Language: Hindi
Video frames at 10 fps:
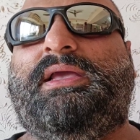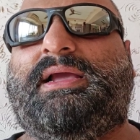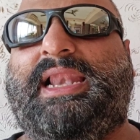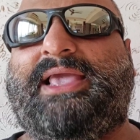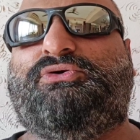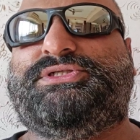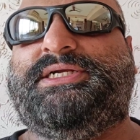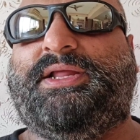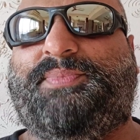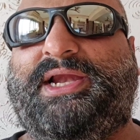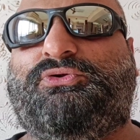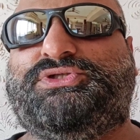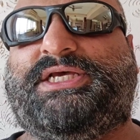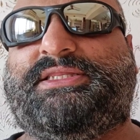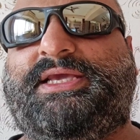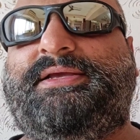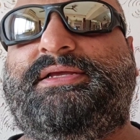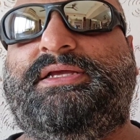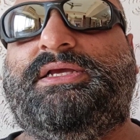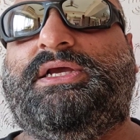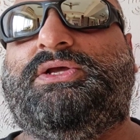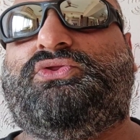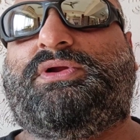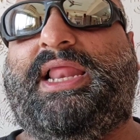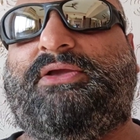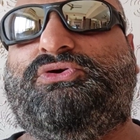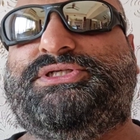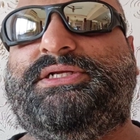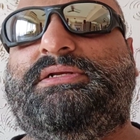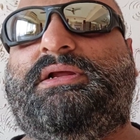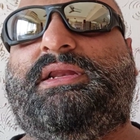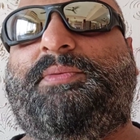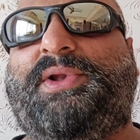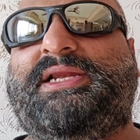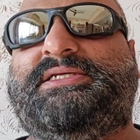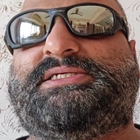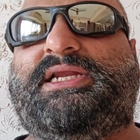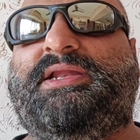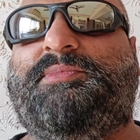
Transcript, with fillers: ग्लाइकोजन डिप्लीट हो जाती है तो ग्लाइकोजन रिप्लेनिश करने